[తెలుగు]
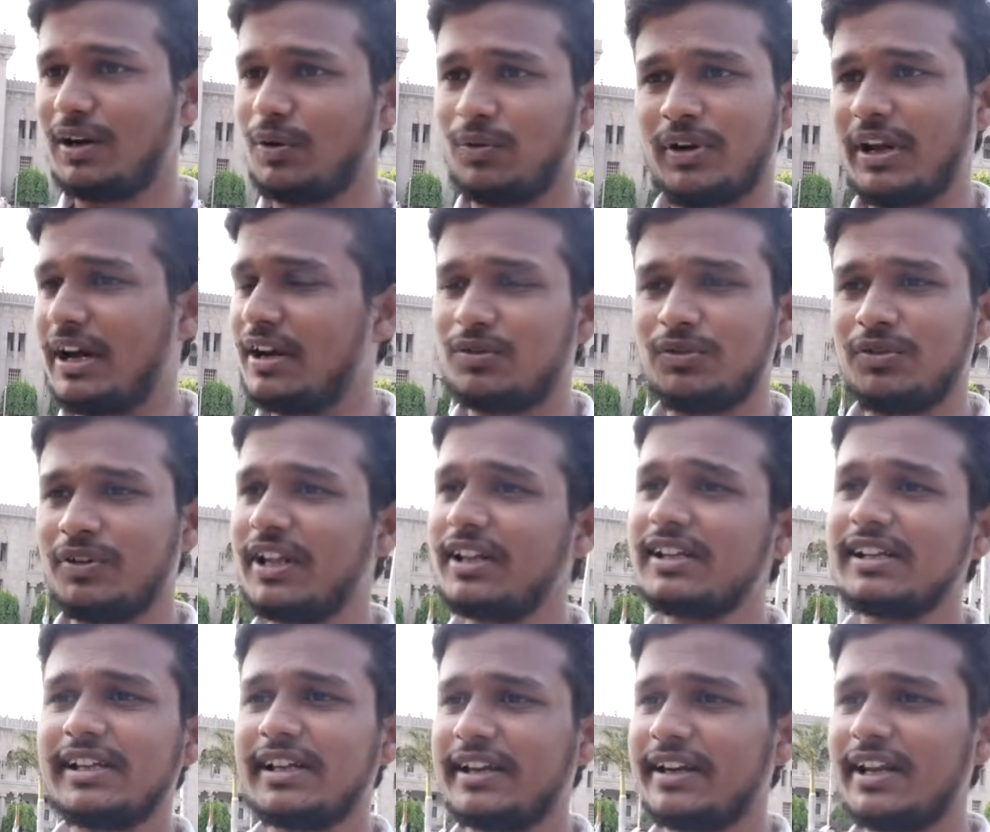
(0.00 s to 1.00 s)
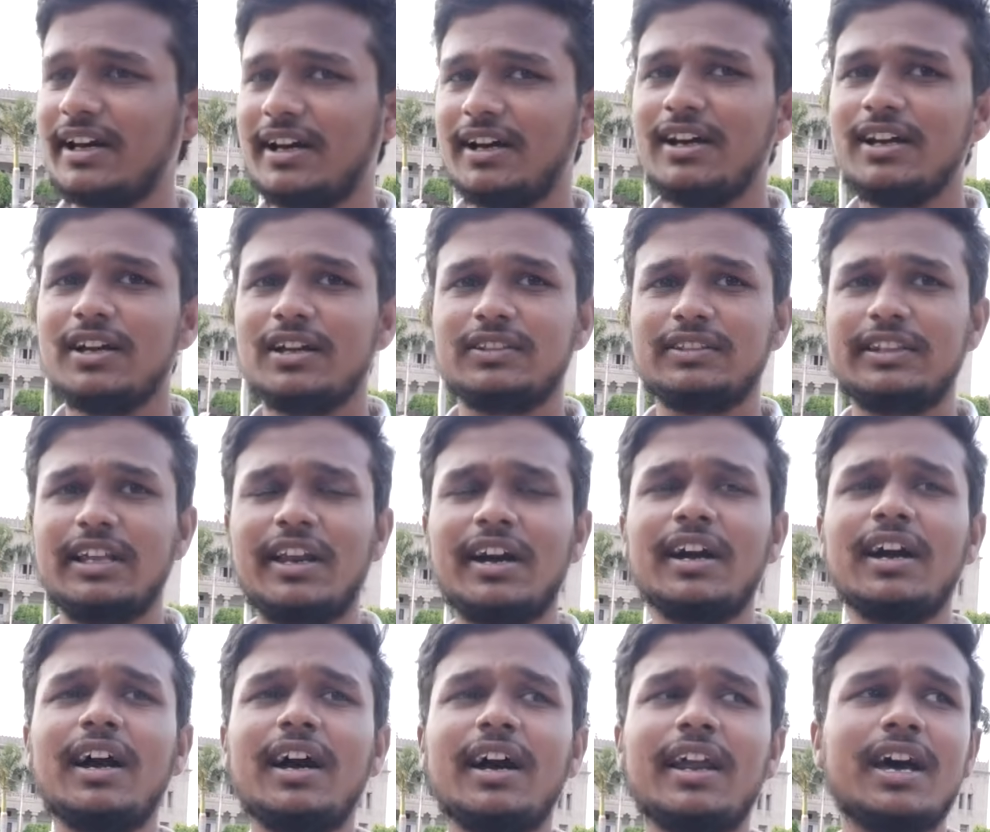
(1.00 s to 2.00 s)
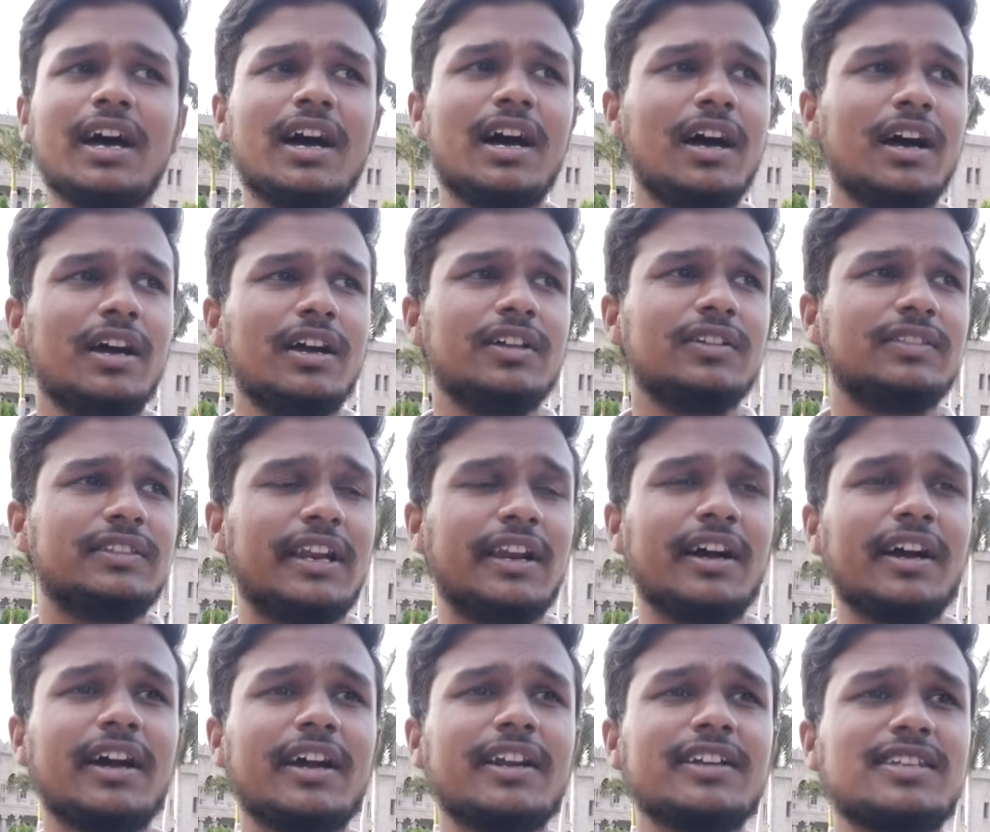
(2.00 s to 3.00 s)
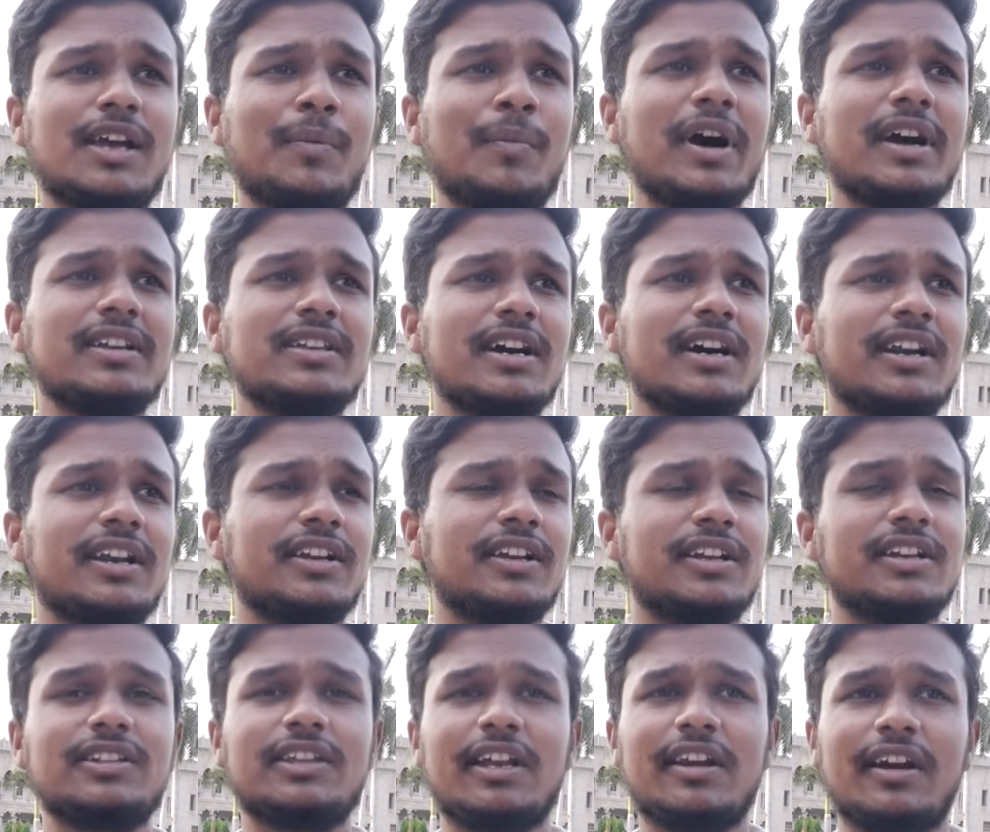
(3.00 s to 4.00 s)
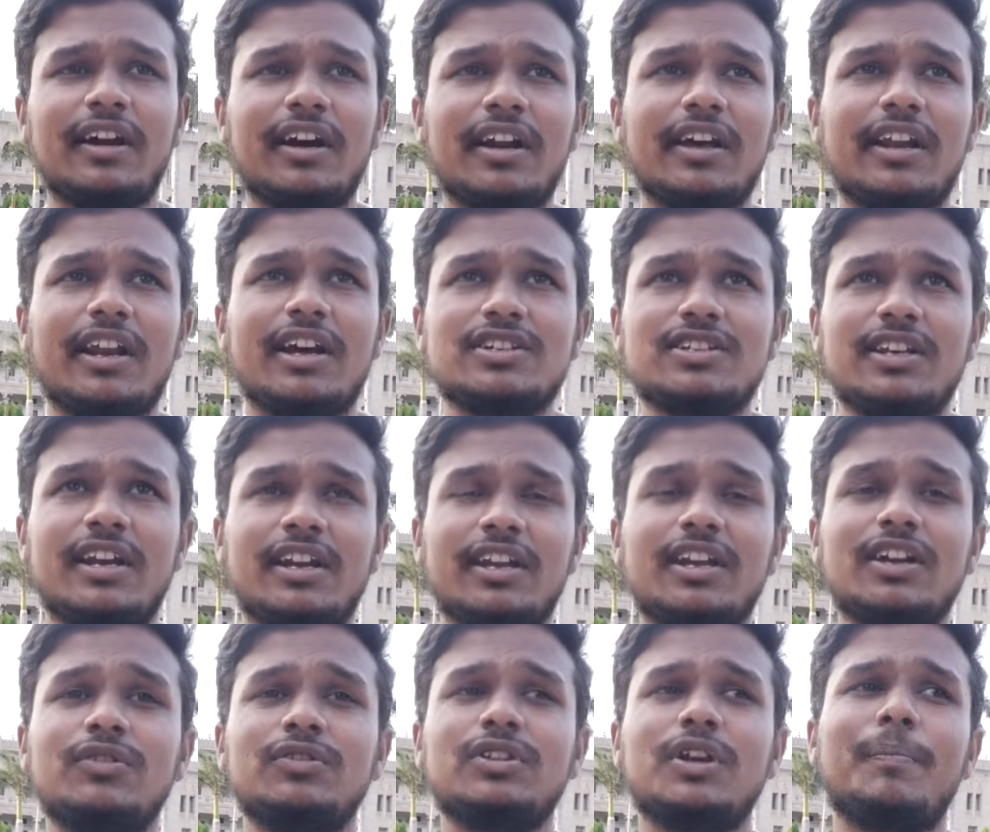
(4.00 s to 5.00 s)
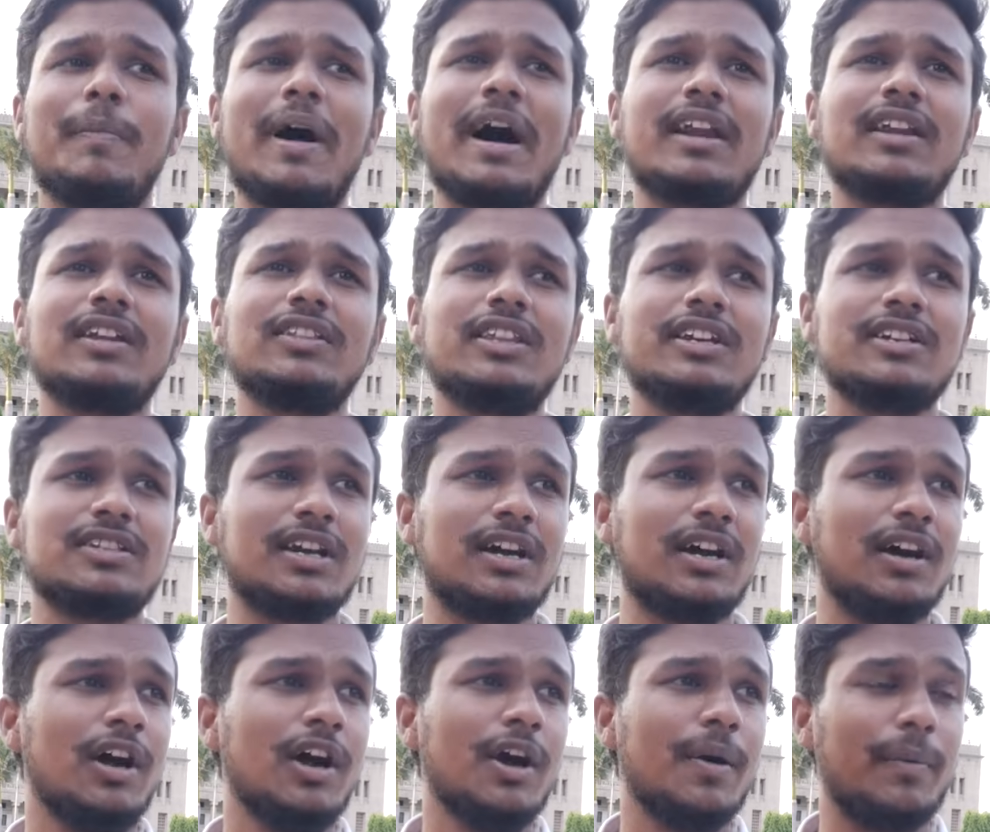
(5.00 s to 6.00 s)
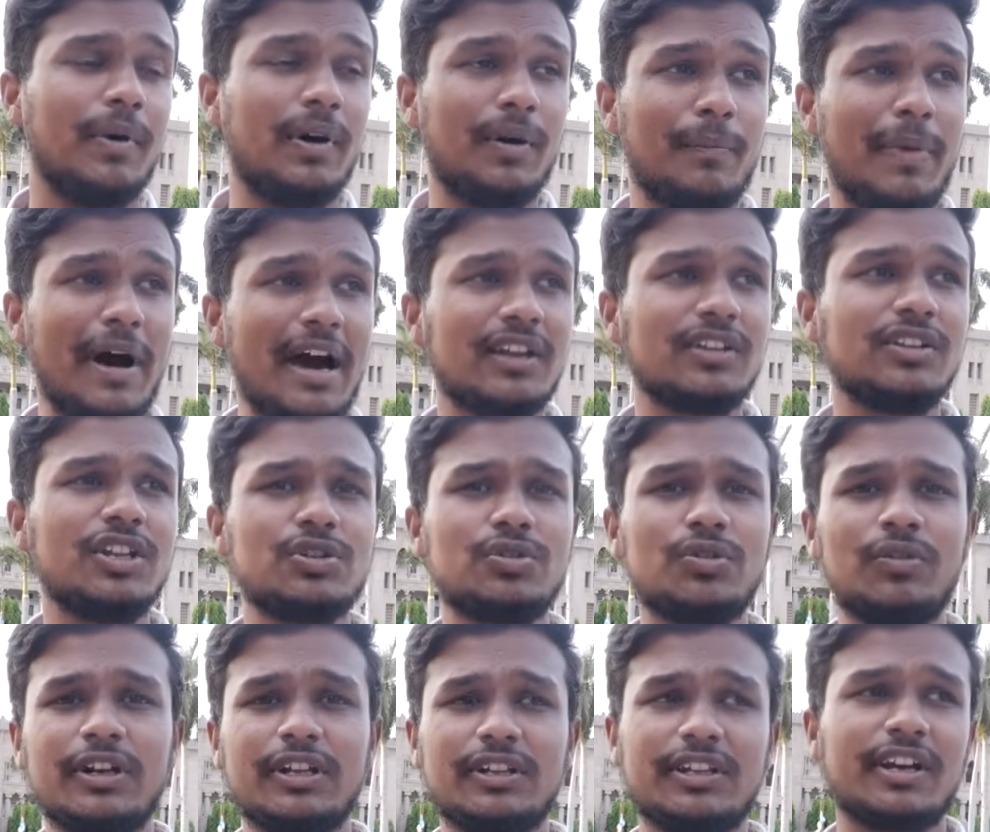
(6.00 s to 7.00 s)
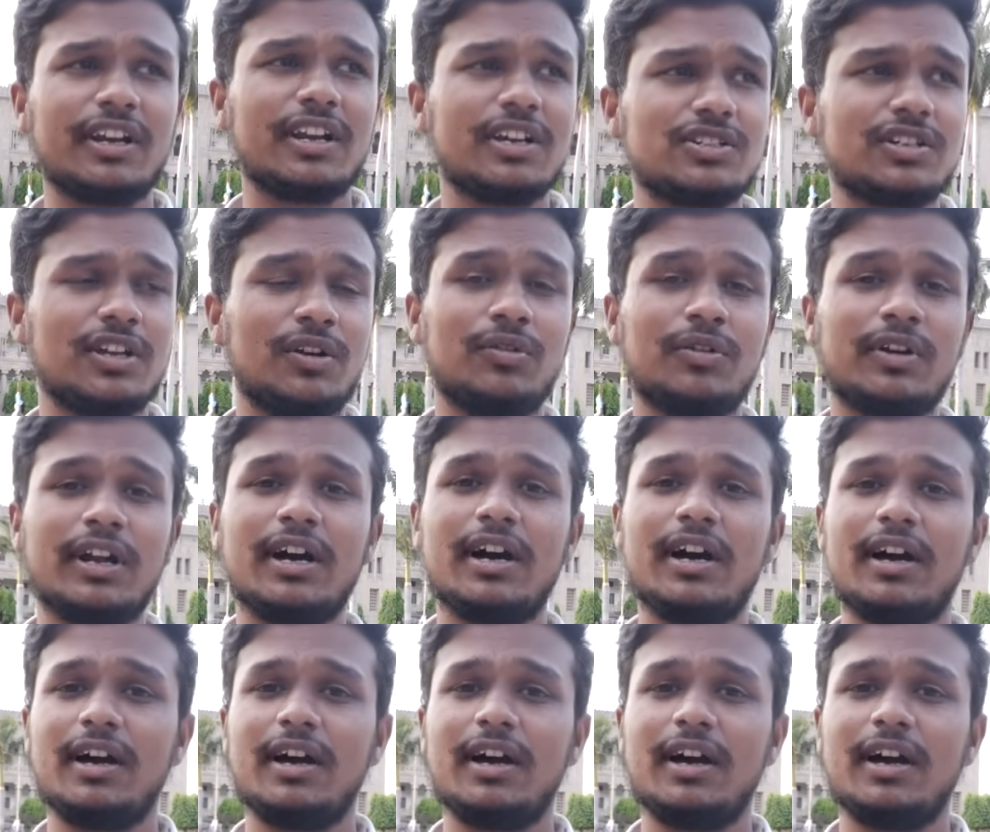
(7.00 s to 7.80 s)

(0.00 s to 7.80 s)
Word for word: ఉండ అట్లా ఉండదు కదా అన్న తెలంగాణ తెలంగాణ సమాజానికి తెలంగాణ రాష్ట్రానికి లేకపోతే భారతదేశ భారతదేశంలోని ఇతర రాష్ట్రాల్లో ఉన్న